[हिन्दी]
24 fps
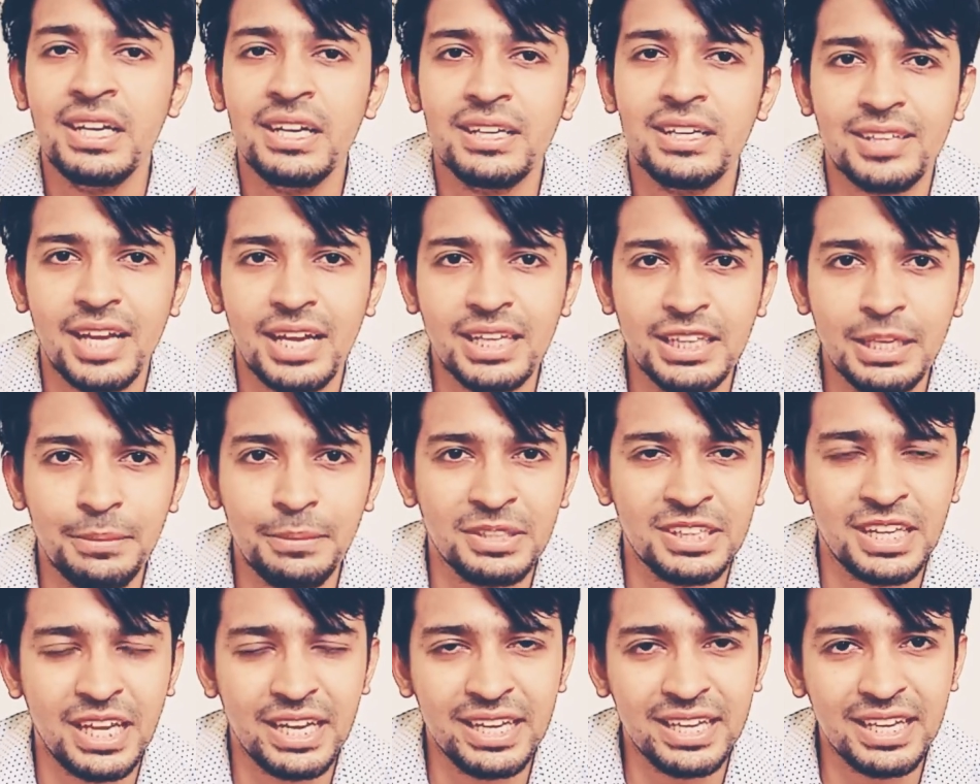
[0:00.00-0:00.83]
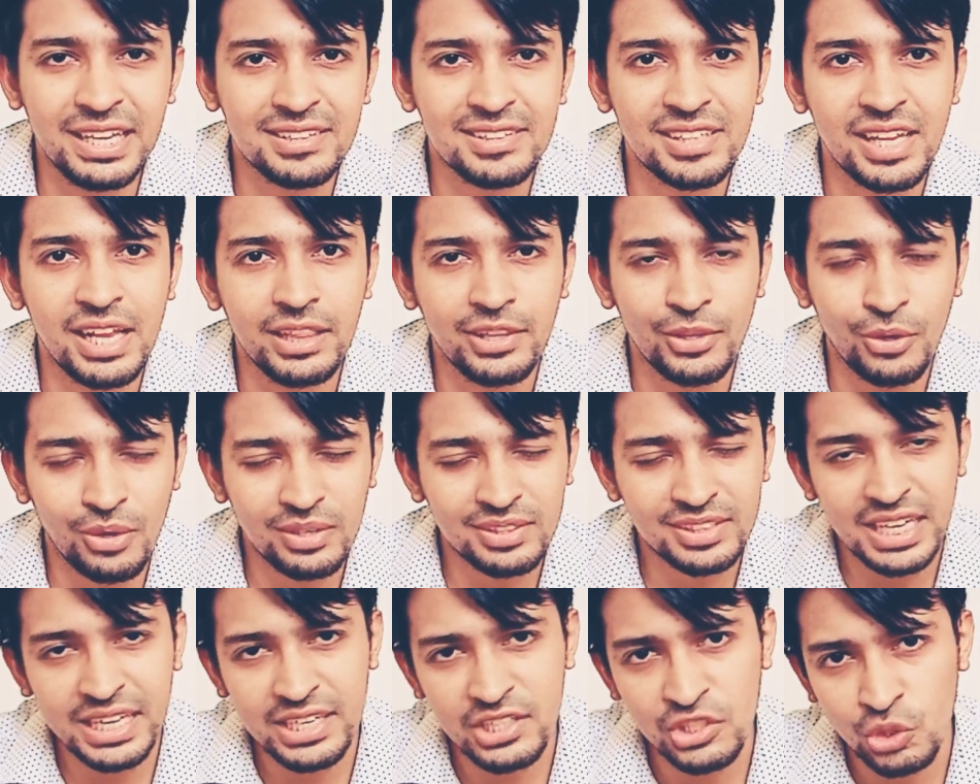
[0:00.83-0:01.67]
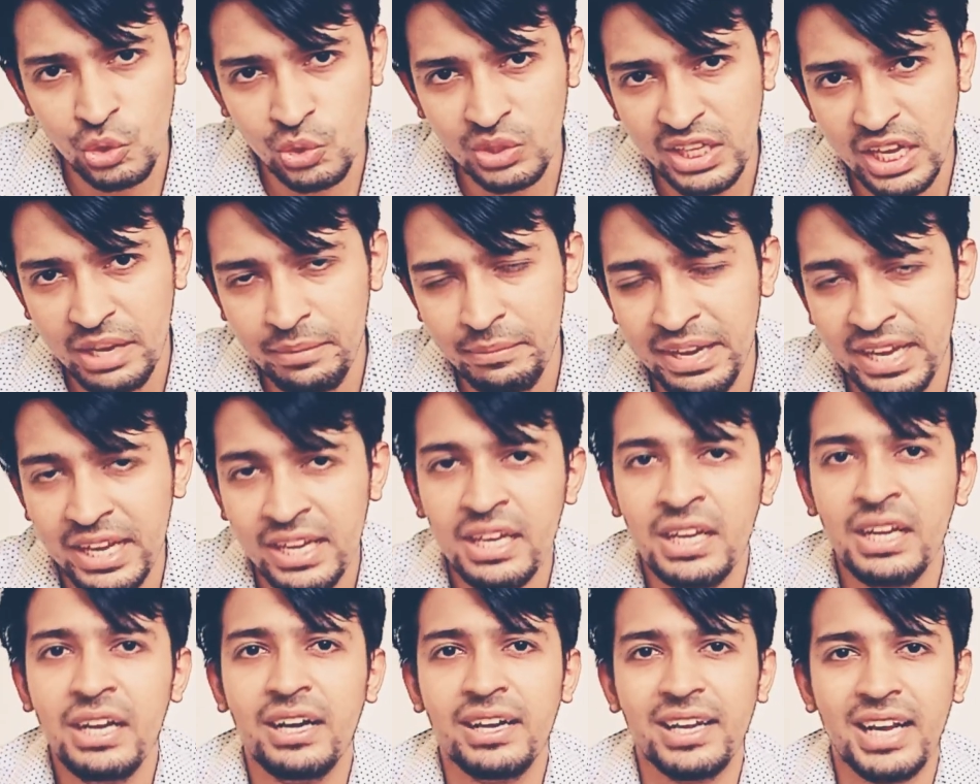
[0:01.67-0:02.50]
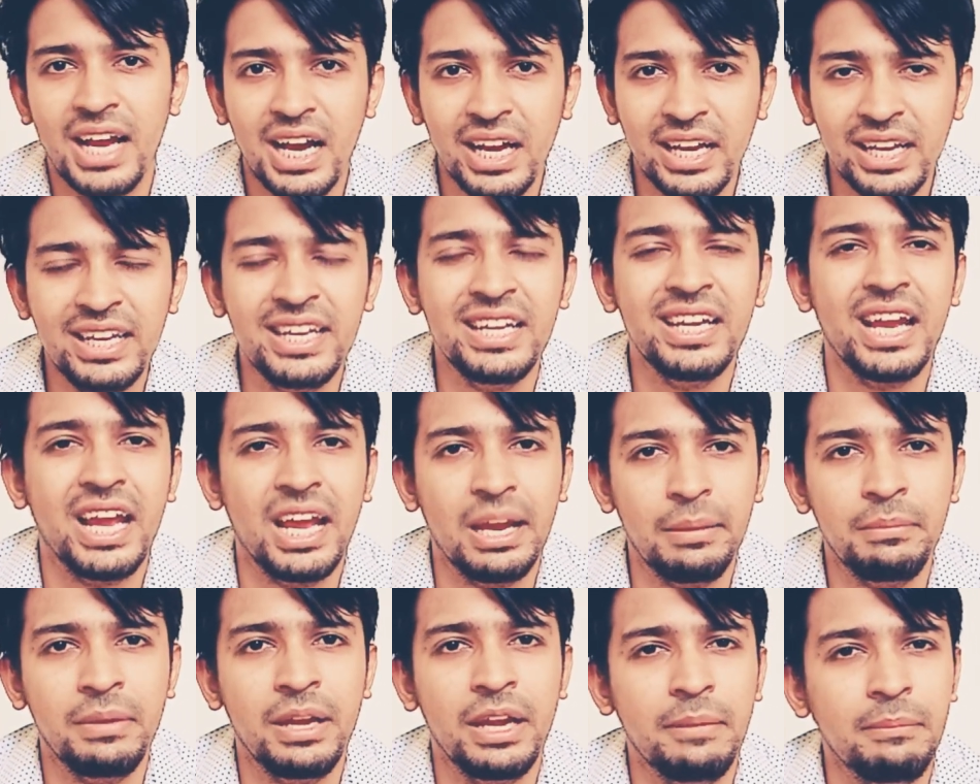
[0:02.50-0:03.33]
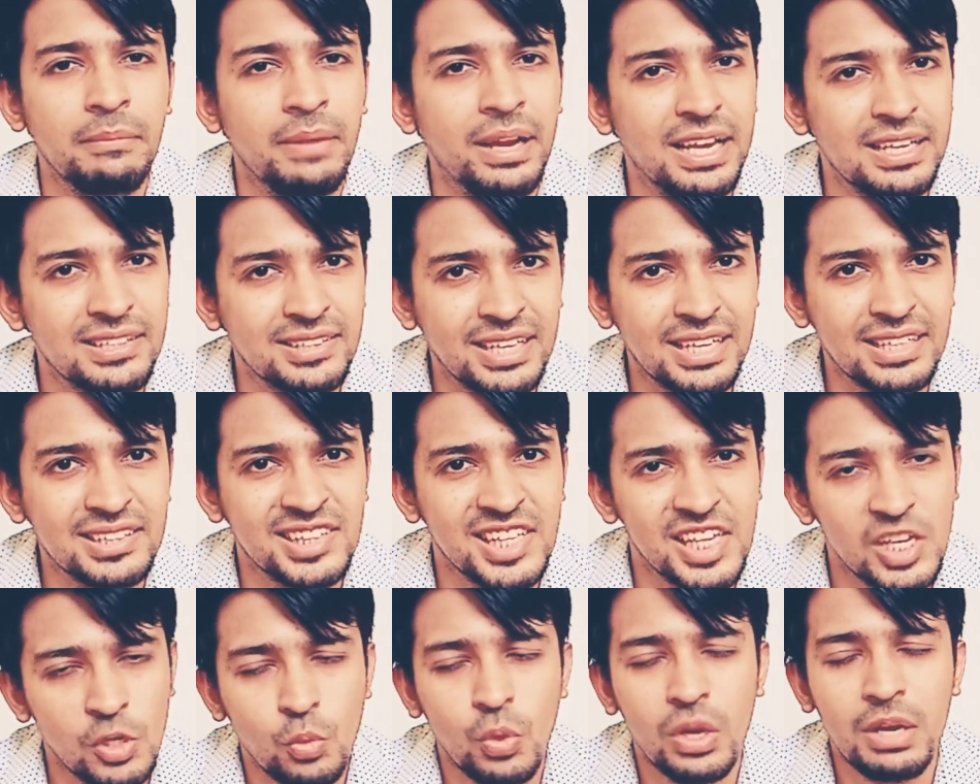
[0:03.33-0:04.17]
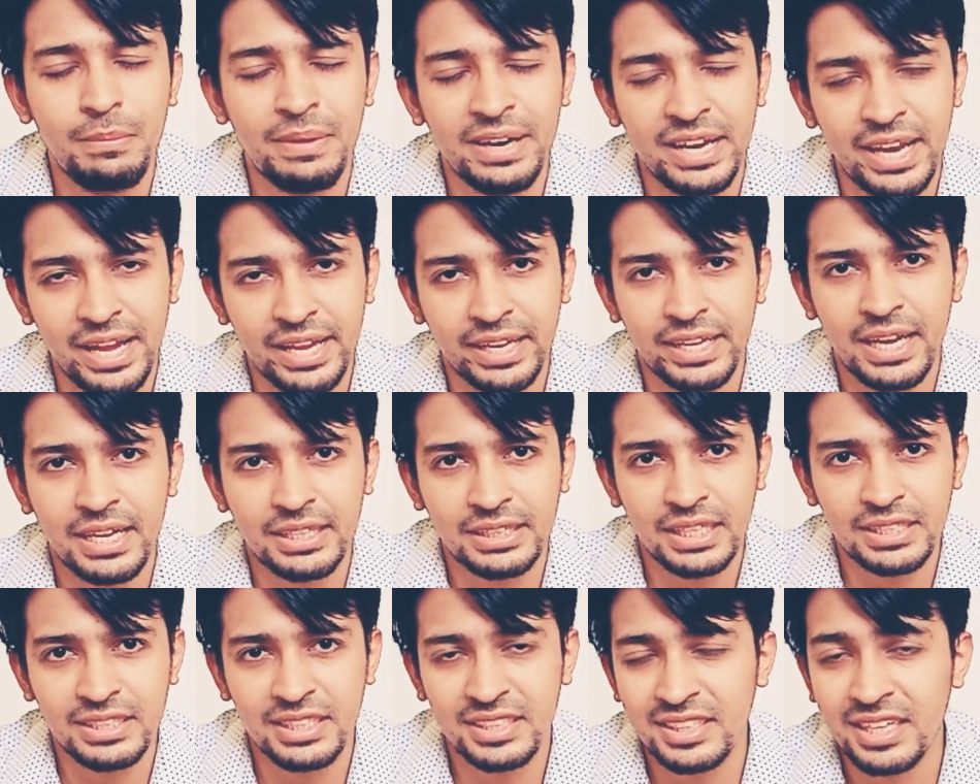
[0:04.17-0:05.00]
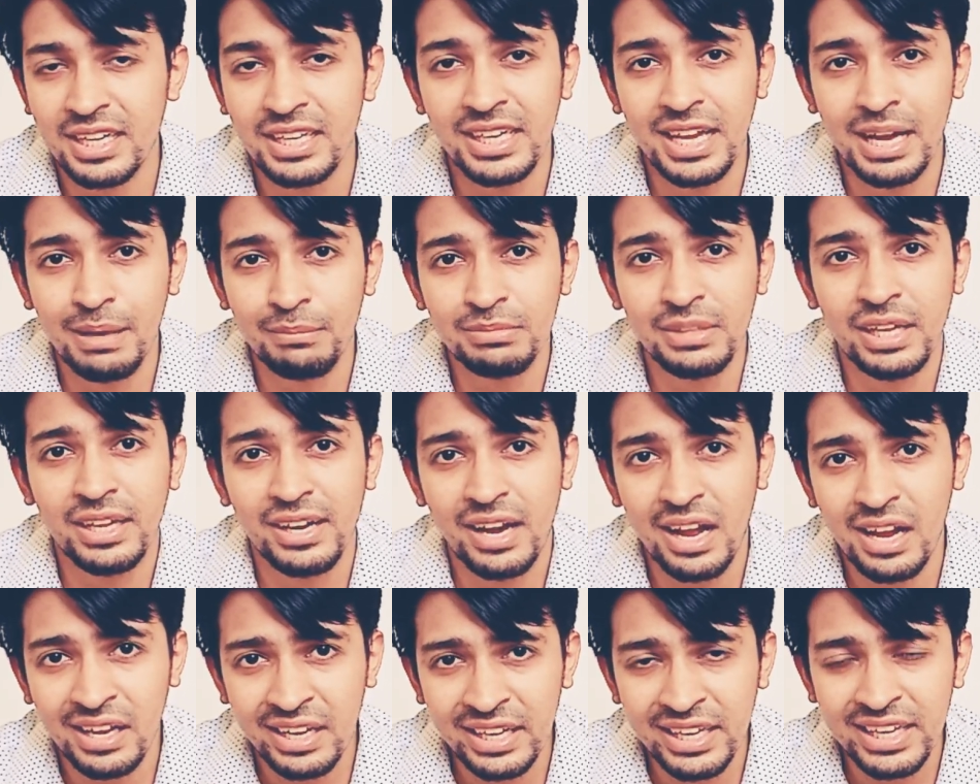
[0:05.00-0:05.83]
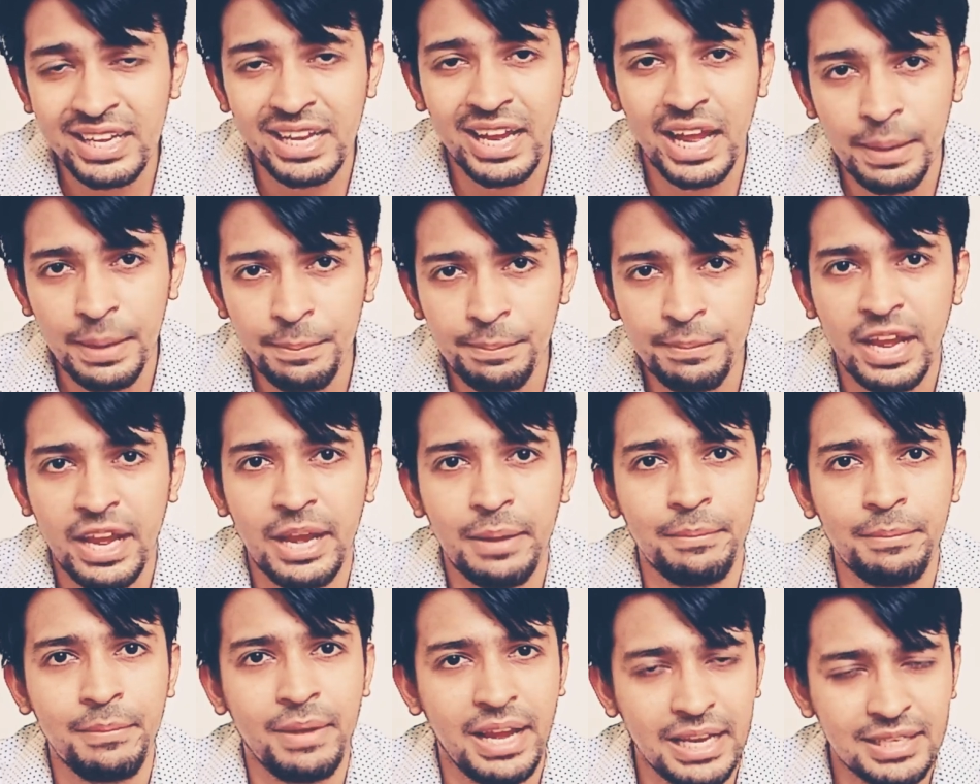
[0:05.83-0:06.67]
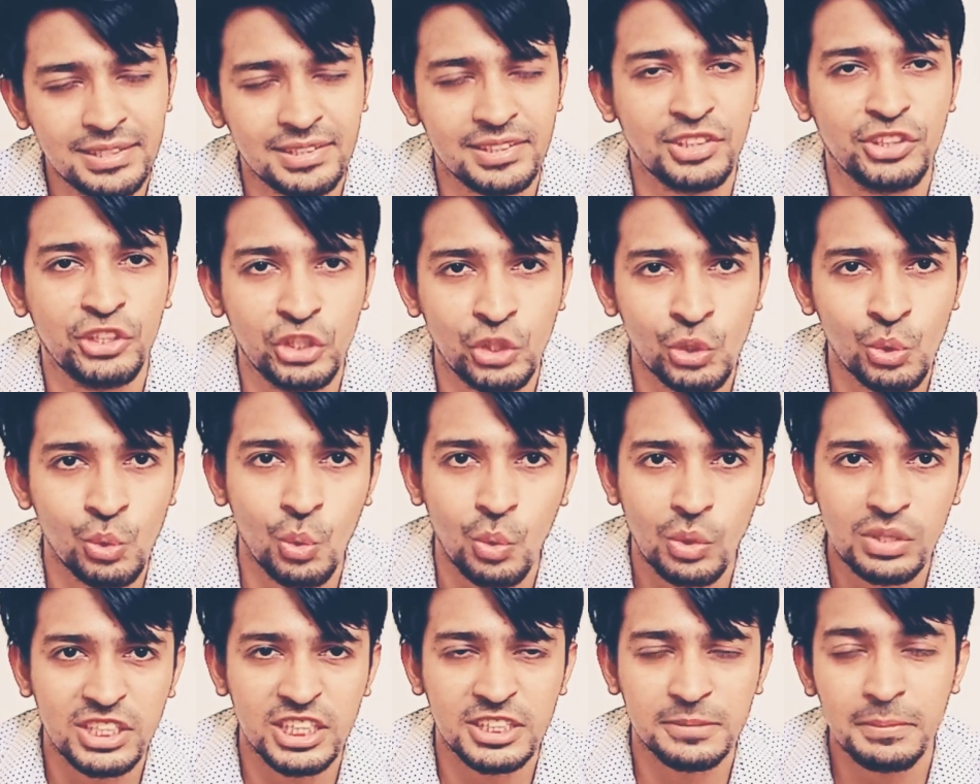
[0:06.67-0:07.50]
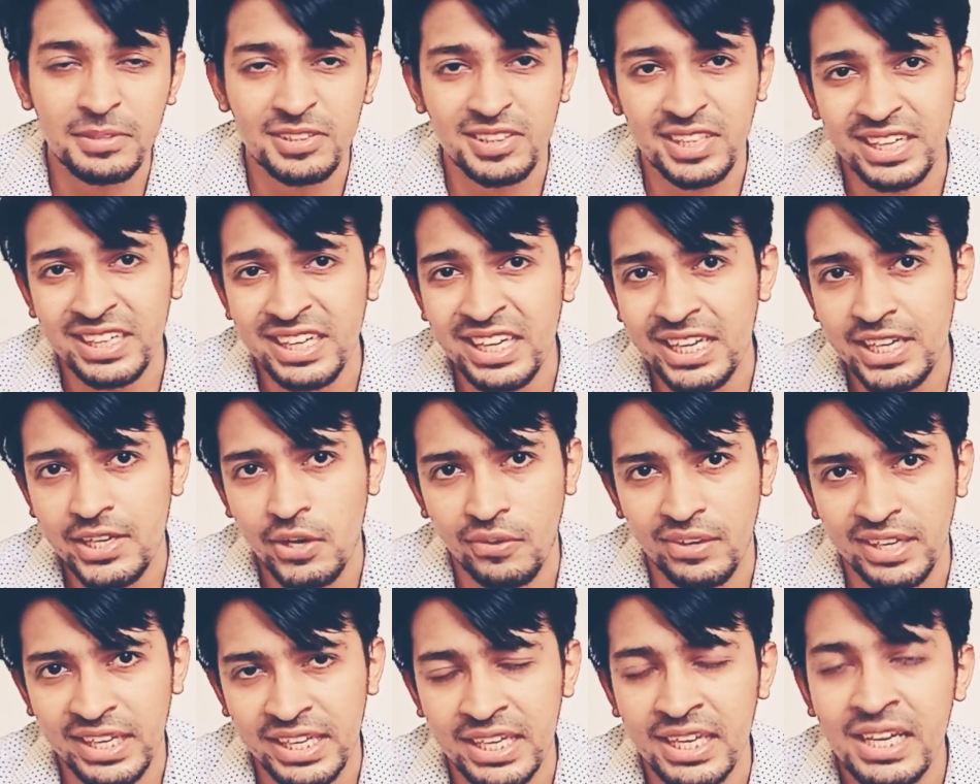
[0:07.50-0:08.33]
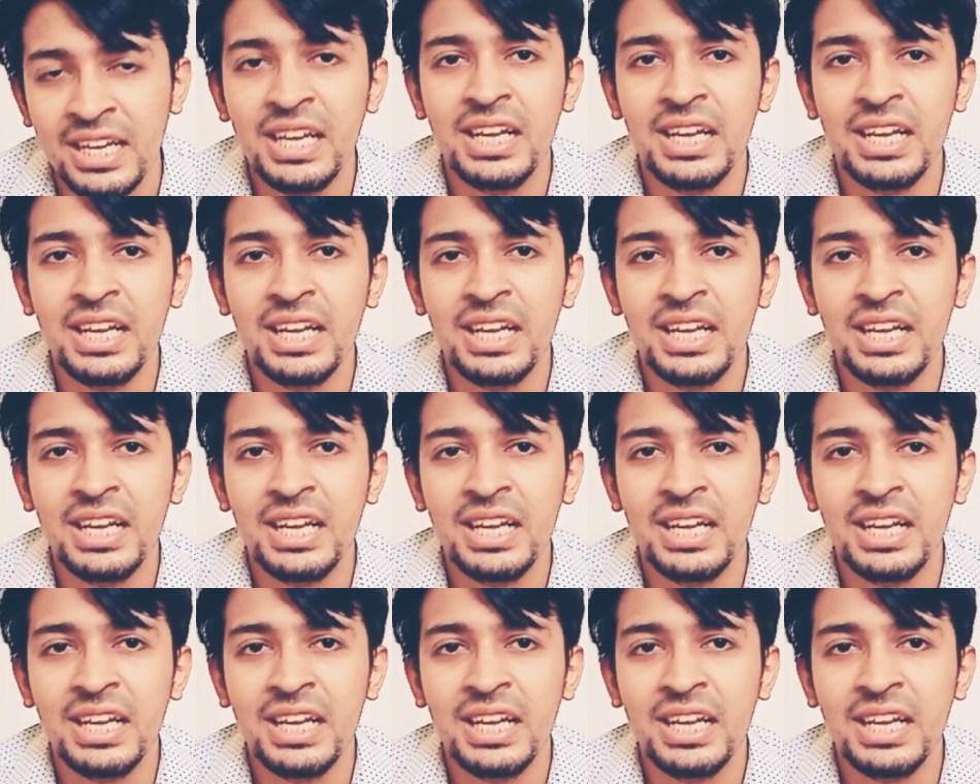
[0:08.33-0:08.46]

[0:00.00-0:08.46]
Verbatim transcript: साथ ही बता दें कि साल 2014 में रागिनी एमएमएस का सीक्वल बनाया गया था जिसका नाम था रागिनी एमएमएस एम टू जिसमें सनी लियोनी